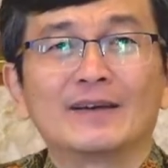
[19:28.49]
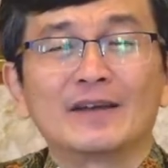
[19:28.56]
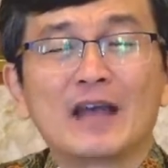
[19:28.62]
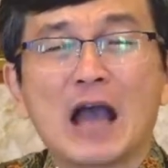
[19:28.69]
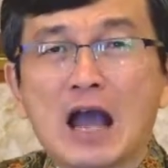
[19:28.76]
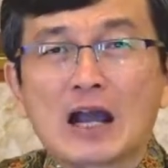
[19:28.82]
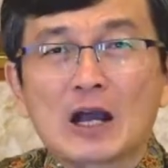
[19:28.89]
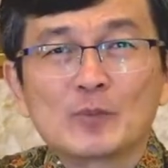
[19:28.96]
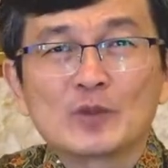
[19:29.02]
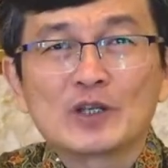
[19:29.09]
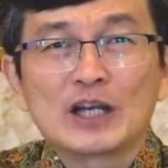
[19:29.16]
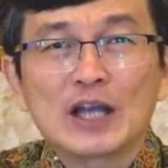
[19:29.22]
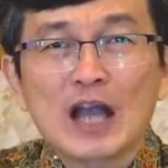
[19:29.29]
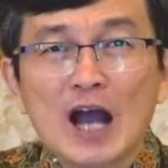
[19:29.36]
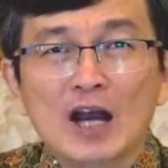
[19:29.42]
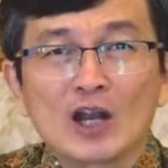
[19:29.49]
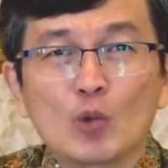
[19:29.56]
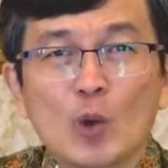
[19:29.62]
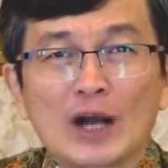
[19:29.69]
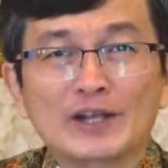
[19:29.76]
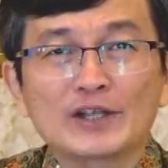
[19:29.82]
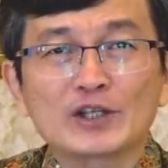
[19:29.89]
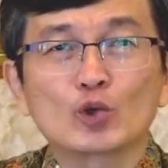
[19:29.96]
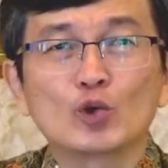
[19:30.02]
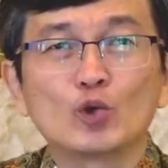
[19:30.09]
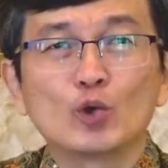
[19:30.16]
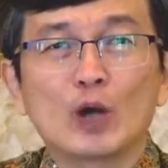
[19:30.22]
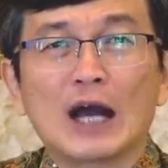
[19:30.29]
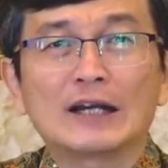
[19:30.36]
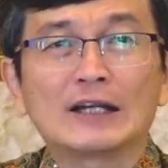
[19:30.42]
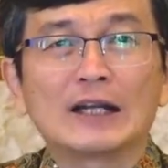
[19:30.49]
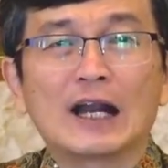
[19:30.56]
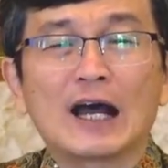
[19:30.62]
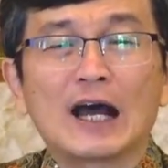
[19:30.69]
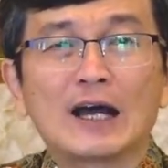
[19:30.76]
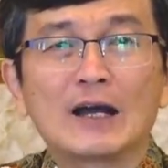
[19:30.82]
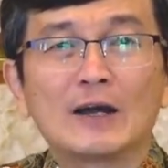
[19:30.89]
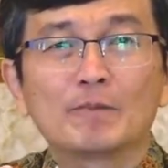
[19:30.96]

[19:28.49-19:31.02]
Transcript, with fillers: Yang akan menjadi ahli warisku adalah